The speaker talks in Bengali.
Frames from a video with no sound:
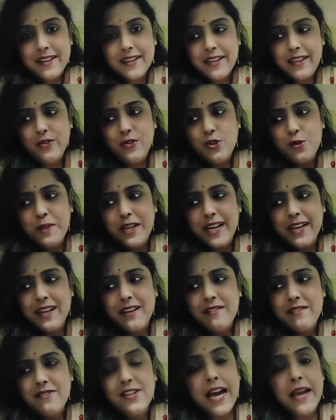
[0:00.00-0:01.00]
ইউটিউবটা একটা
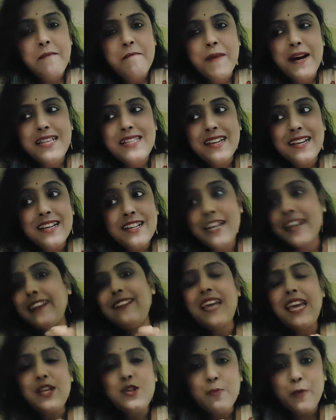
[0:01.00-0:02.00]
টাইম পাস সেখান
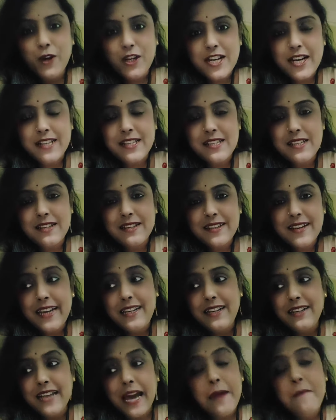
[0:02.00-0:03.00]
থেকে কিছু পয়সা আসছে
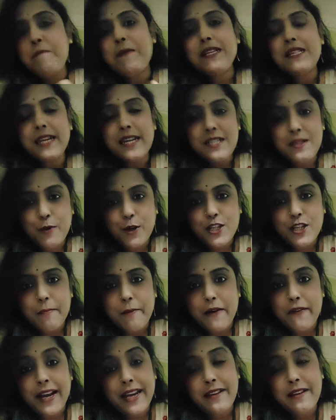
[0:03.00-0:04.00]
এটা টাইম পাস থেকে যে পয়সা
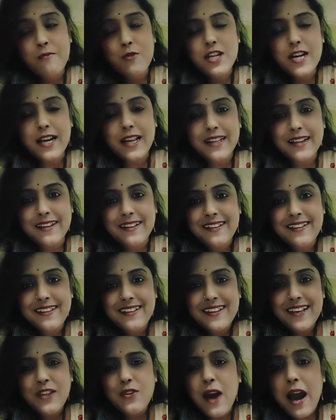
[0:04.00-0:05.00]
পাওয়া এটার মজা আলাদা
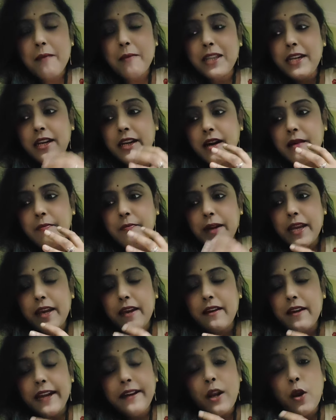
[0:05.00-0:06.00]
কিন্তু আমাদের এটা মানে
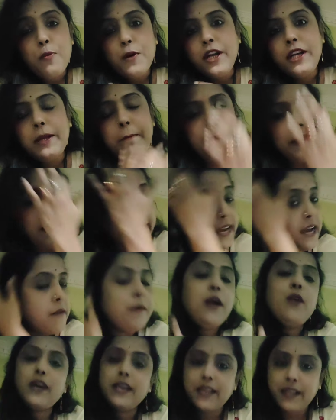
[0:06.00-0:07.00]
এটার উপরে ডিপেন্ডিং
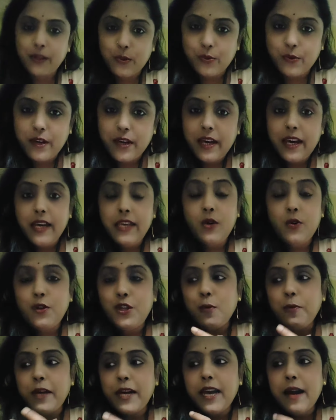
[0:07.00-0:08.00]
আমরা নয় কিন্তু
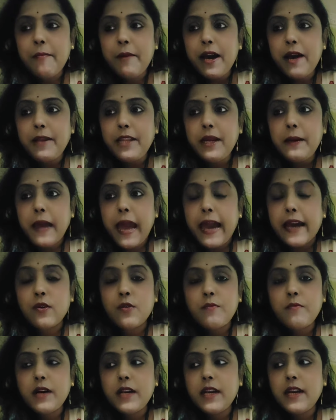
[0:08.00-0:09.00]
ইউটিউবটাকে আমরা আমাদের একদম
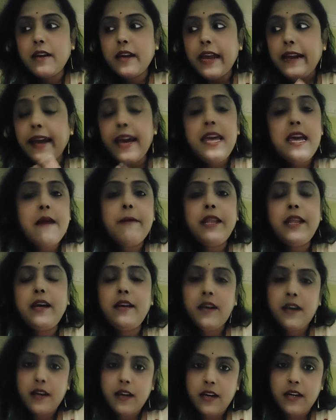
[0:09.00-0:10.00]
মানে এটাই আমাদের
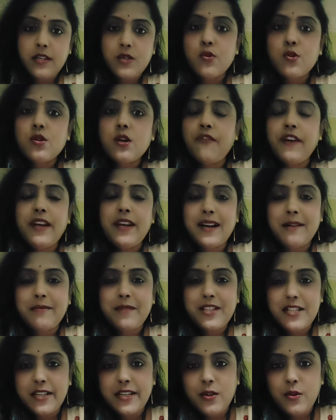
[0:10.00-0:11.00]
সোর্স অফ ইনকাম
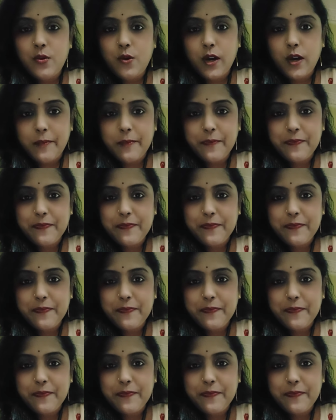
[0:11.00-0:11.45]
সেটা কিন্তু নয়